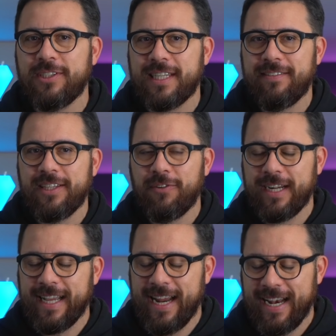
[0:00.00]
iscrivendovi al
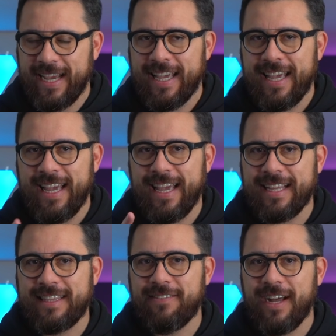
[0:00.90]
canale e
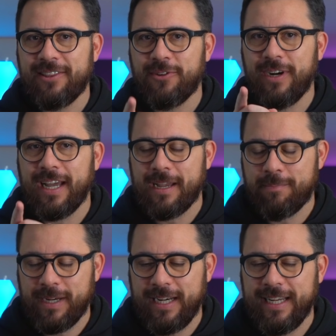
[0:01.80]
attivando la
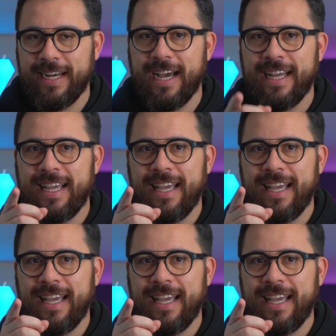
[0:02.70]
campanellina.